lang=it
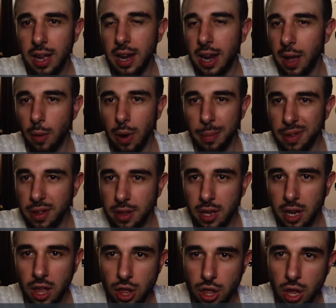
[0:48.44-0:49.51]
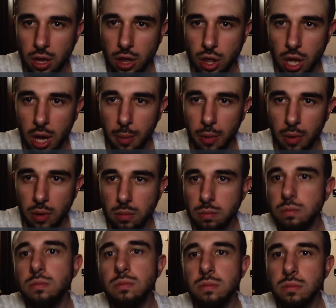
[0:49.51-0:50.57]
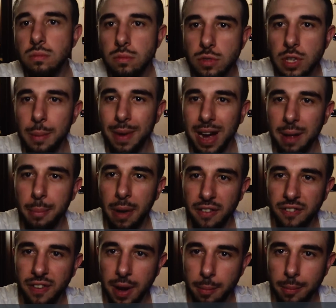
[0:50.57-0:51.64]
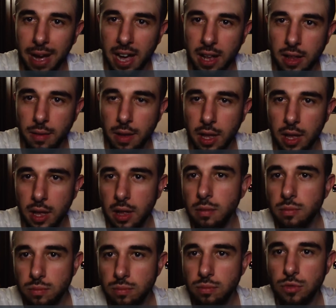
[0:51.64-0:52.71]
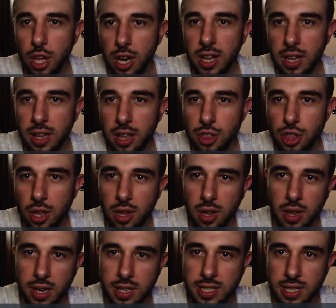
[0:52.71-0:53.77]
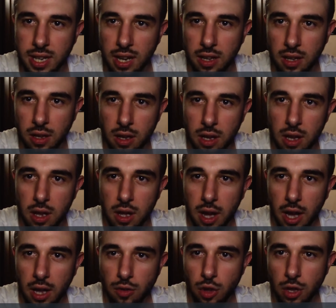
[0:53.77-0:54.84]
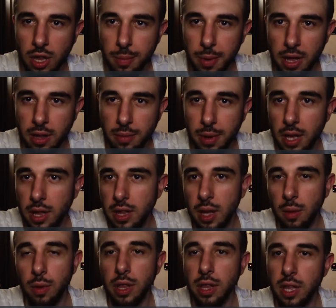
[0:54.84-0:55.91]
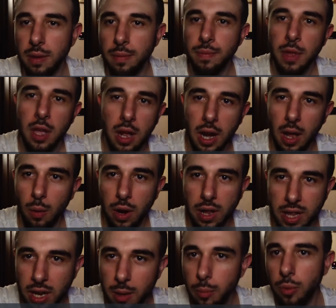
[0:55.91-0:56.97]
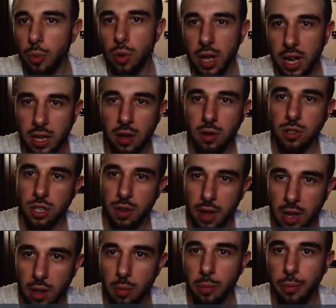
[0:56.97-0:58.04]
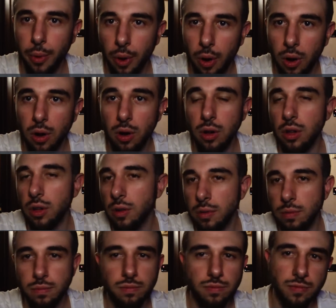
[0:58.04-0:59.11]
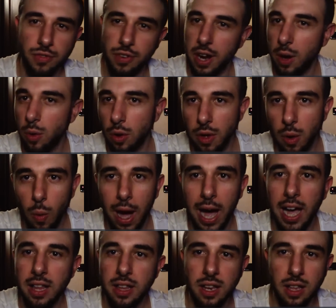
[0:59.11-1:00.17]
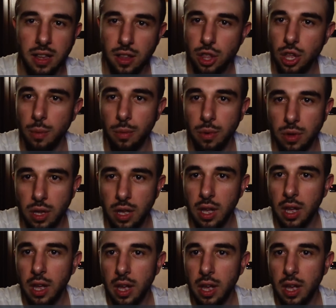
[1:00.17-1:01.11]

lei è una pittrice diciamo sembrerebbe affermata perché c'era tanta gente interessata ai suoi dipinti prende, quindi lei vuole andare in Puglia anche così vede un po' eh, fare nuovi quadri diciamo di,